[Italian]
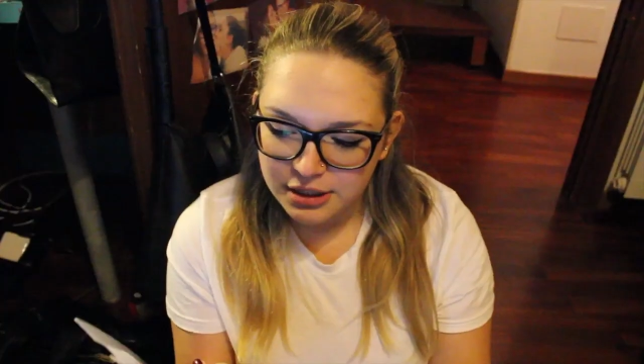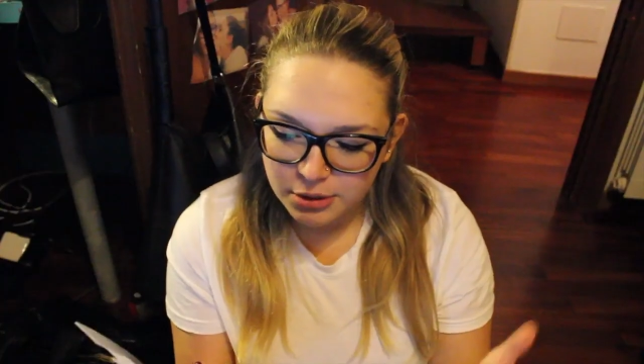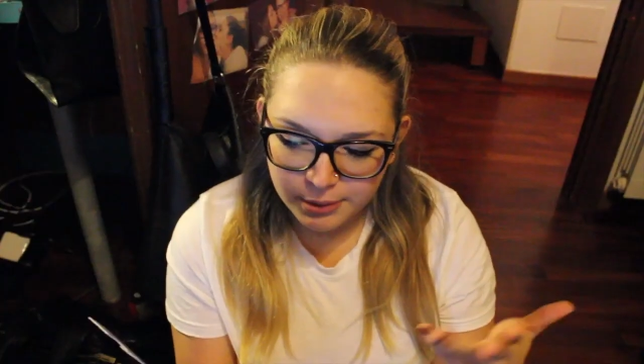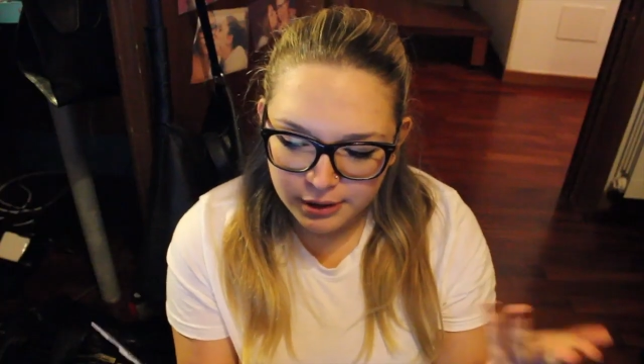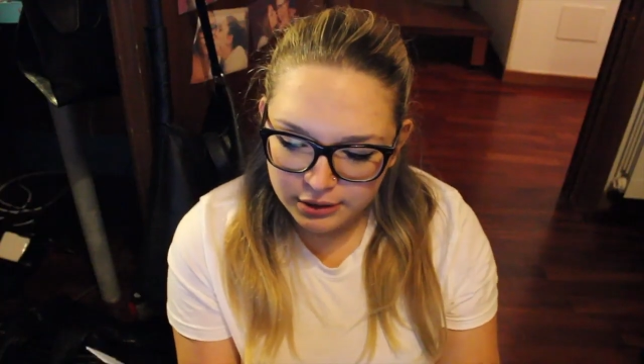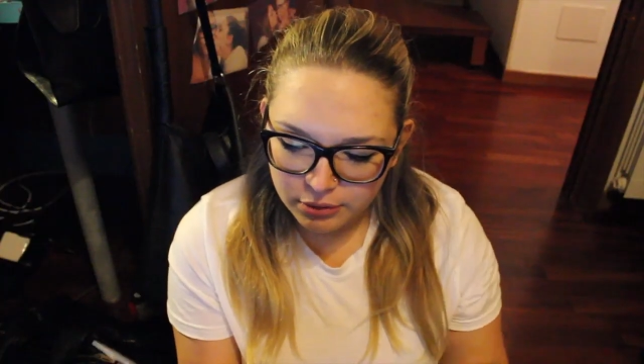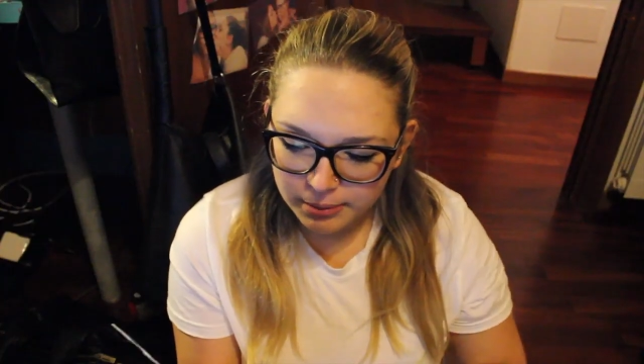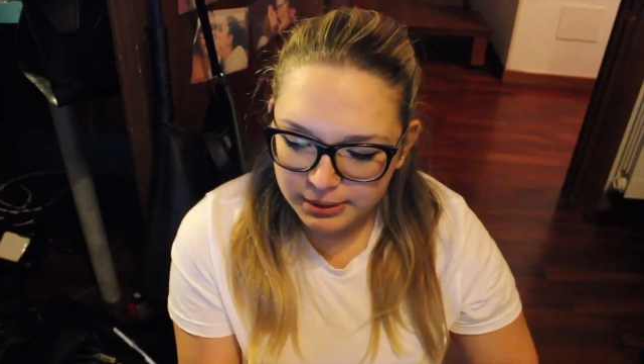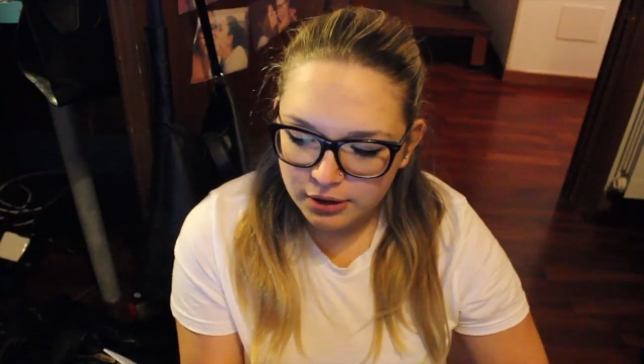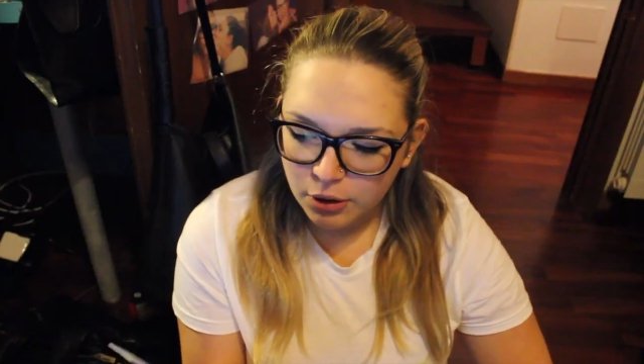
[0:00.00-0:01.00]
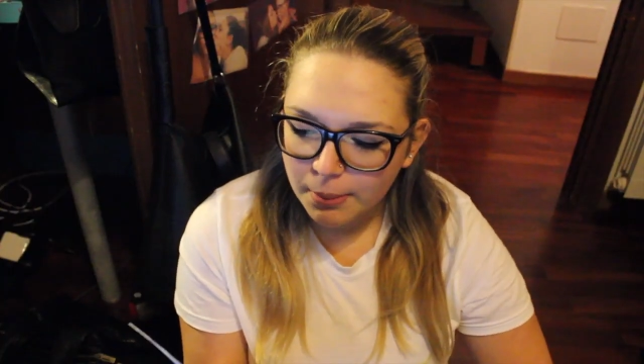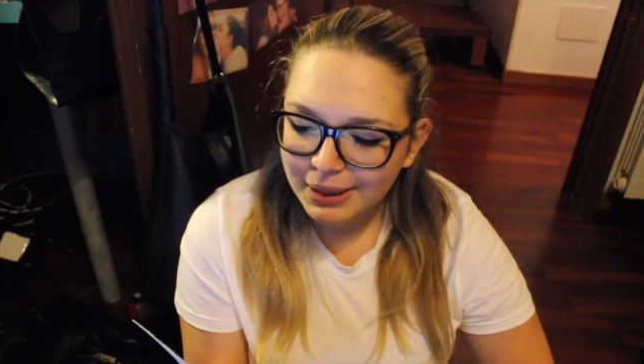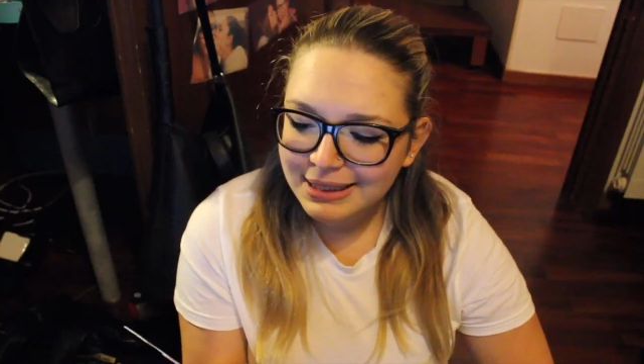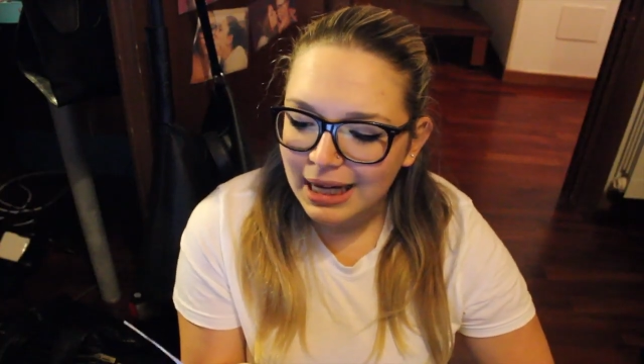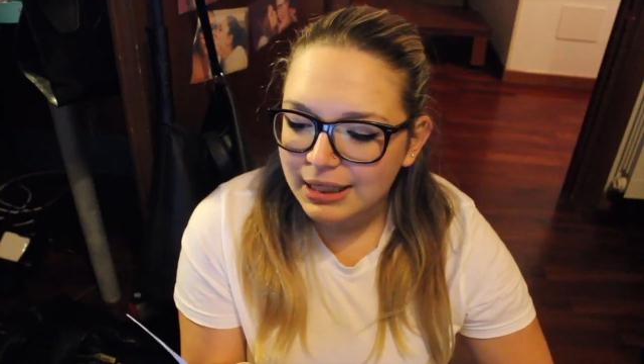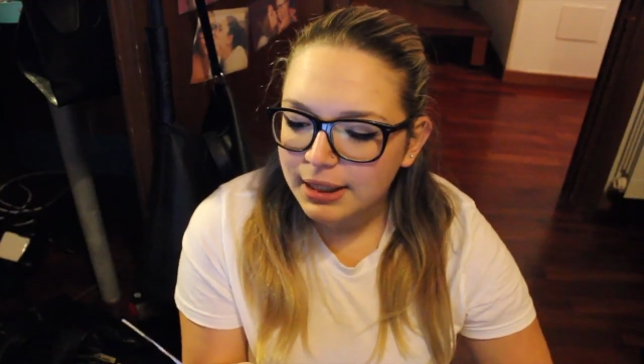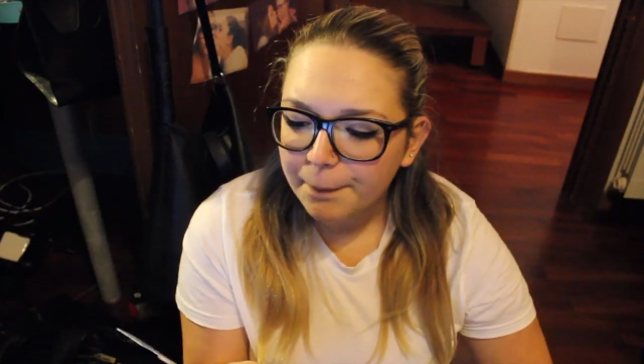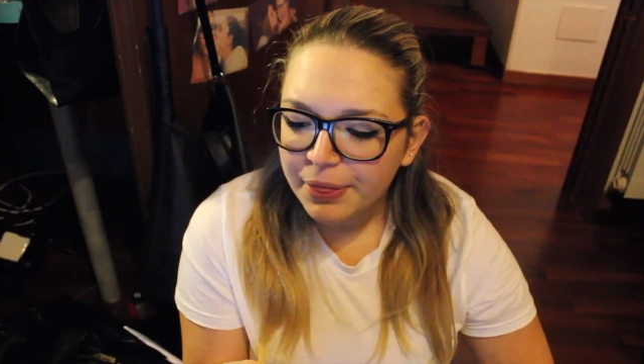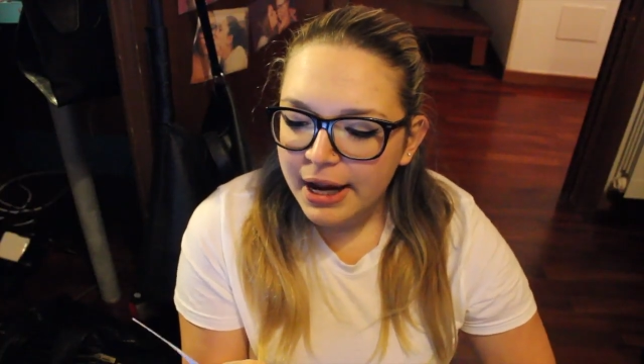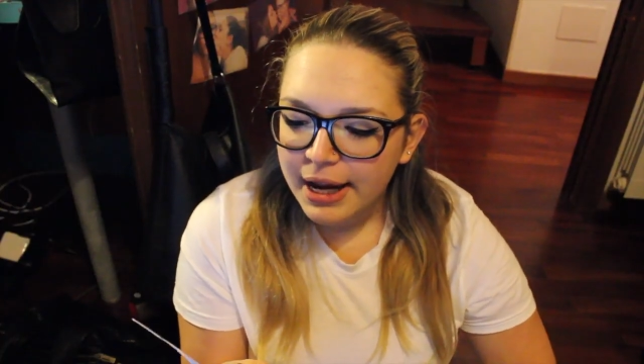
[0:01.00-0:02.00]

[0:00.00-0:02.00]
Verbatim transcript: io, poi naturalmente io l'ho mandata